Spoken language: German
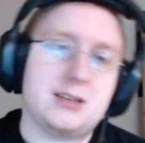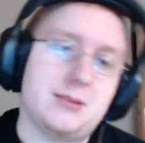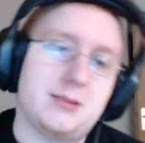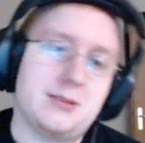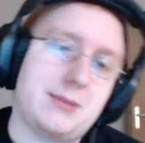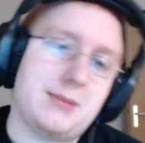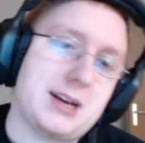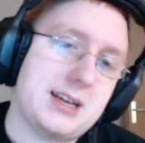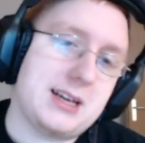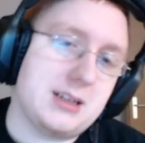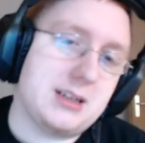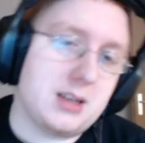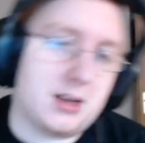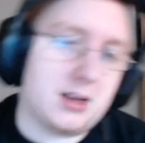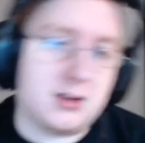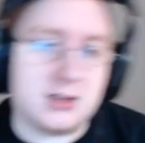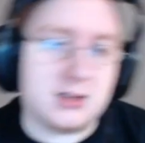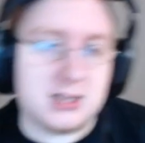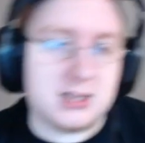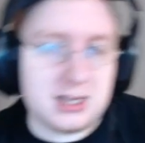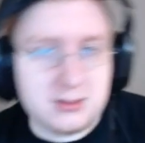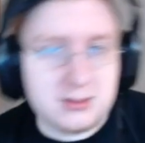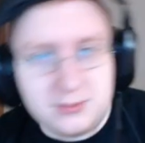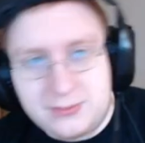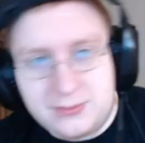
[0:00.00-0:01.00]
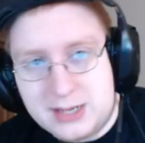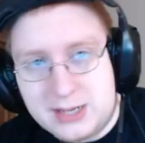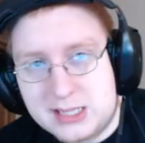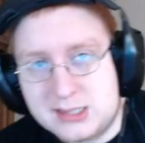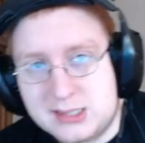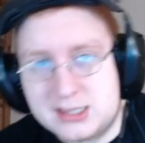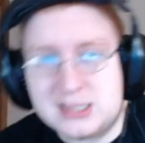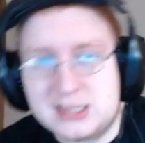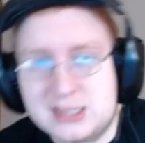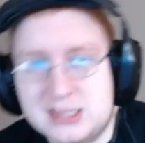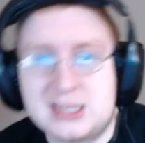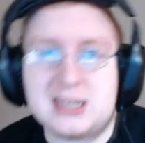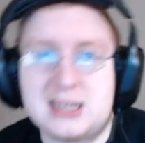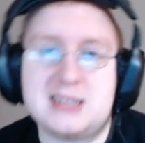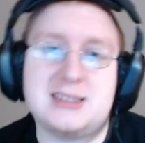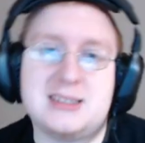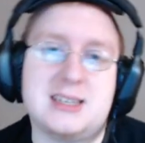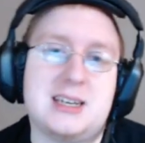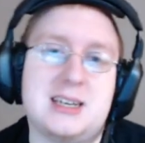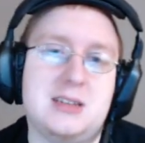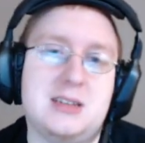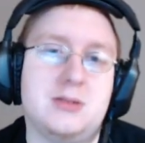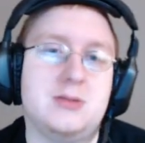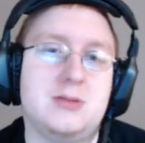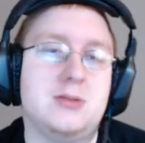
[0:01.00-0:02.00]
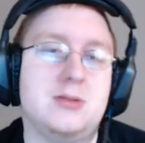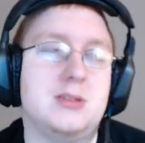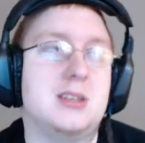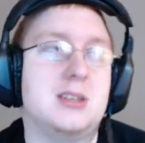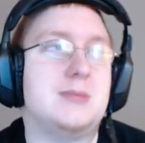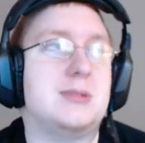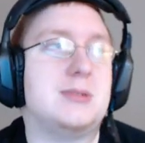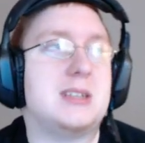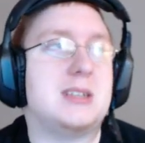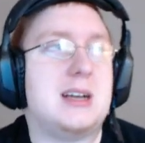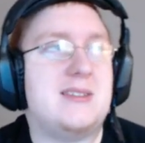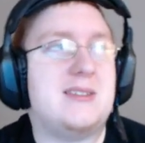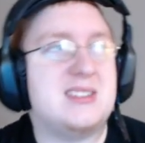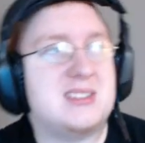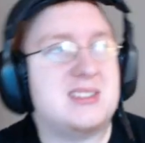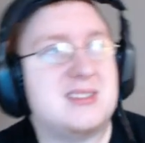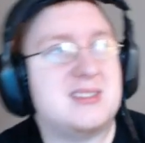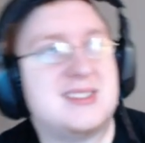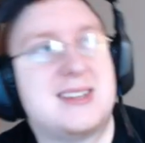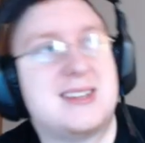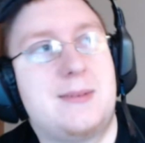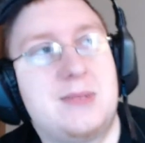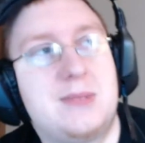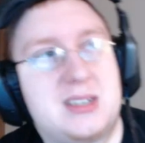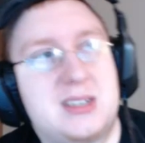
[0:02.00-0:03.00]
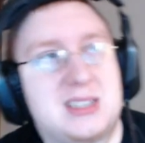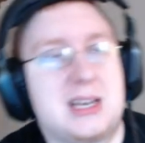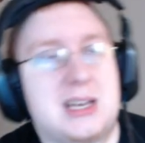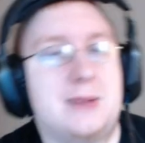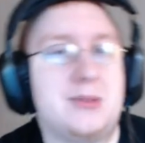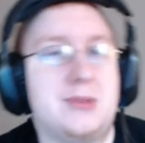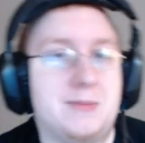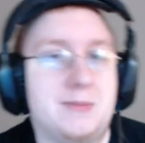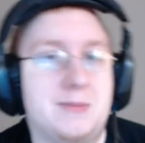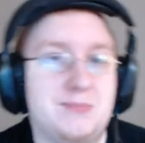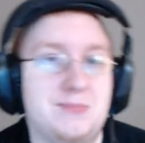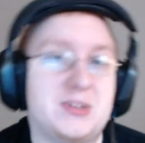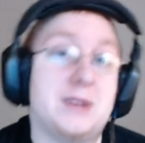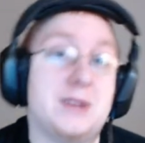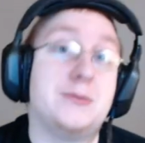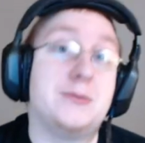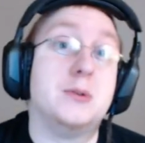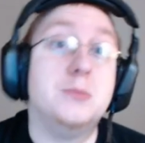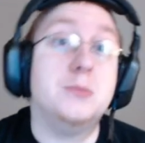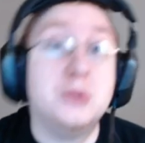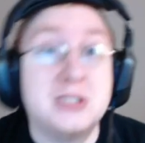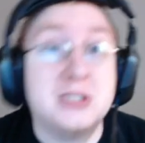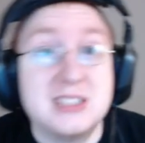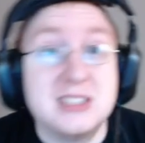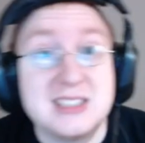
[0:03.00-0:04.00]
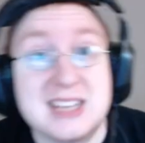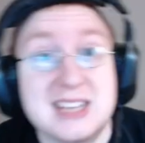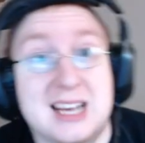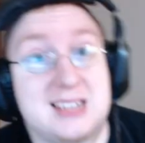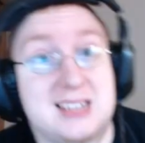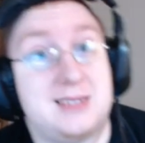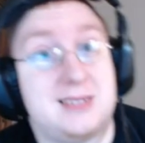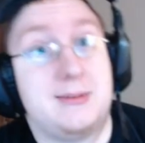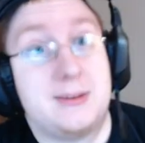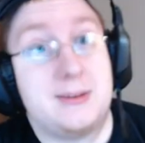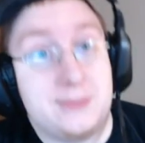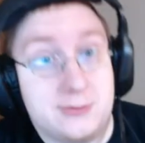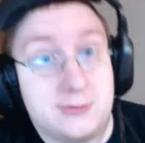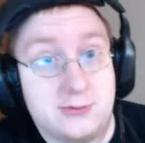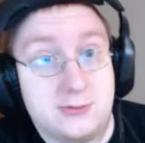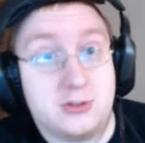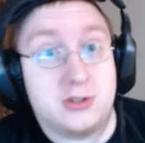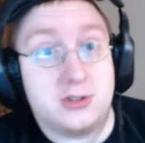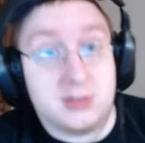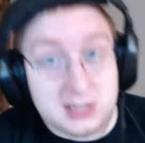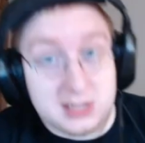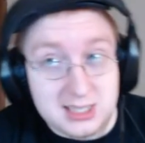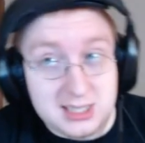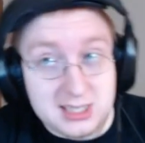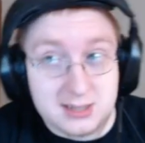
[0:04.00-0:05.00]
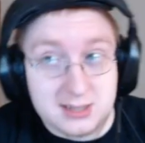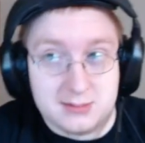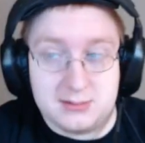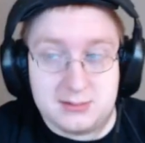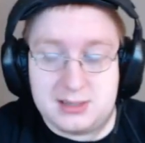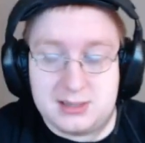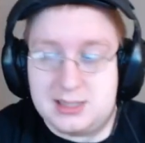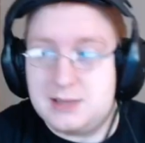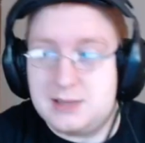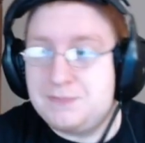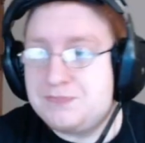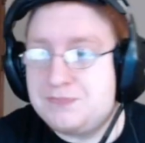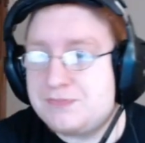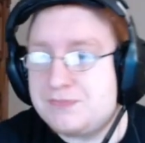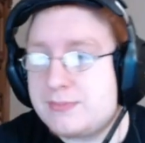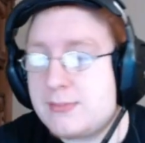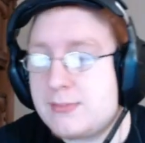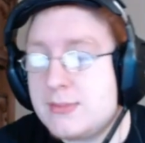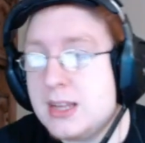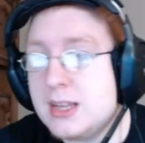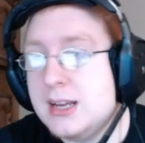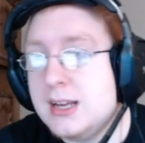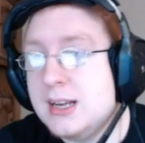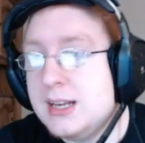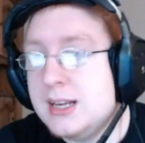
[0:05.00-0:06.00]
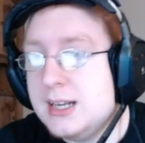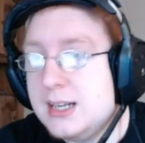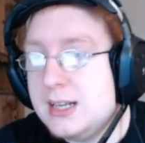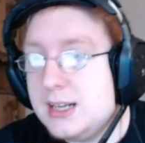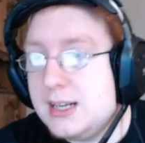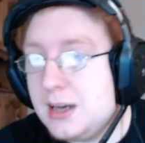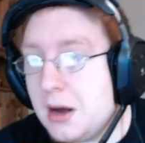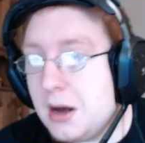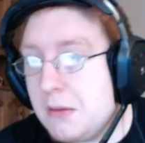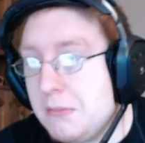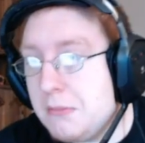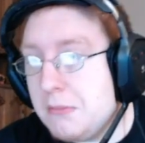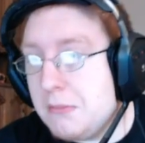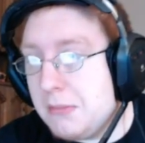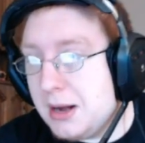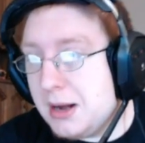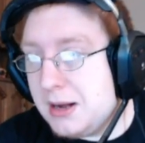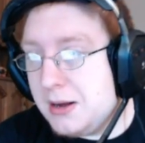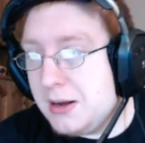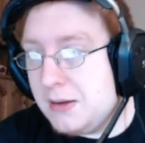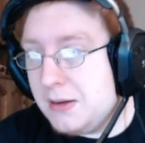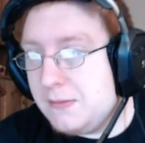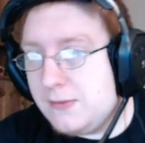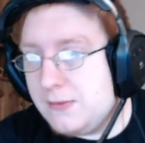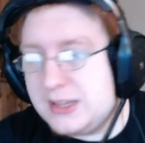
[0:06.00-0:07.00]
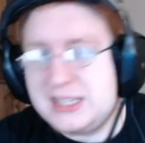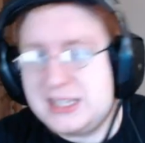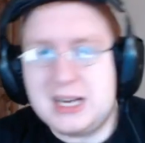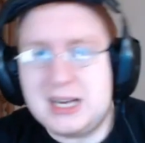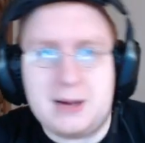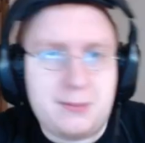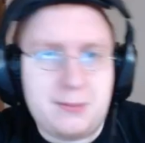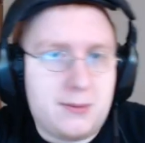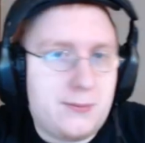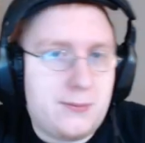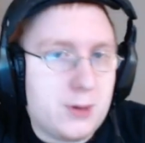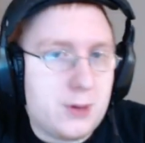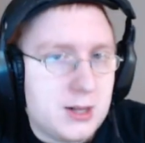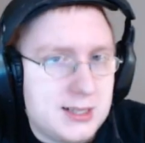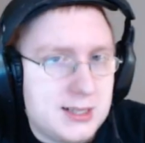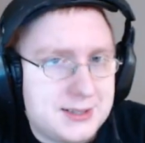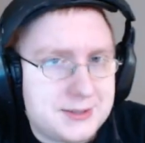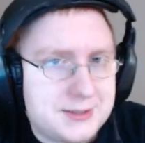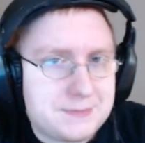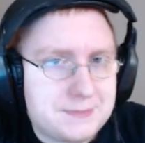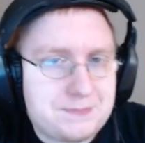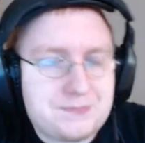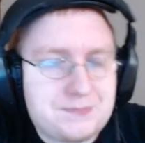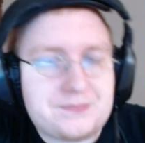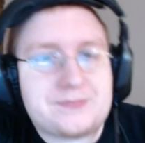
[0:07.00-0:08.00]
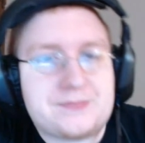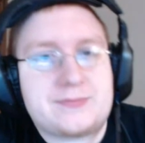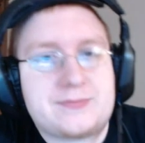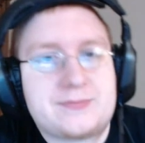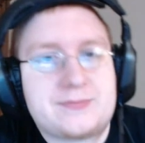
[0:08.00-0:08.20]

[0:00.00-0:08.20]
allgemein äh, Dalufly noch Interesse hat und so, dass man da was zusammen macht, aber dafür muss es erstmal funktionieren, ja. Ähm, ähm, wenn ihr aber wollt,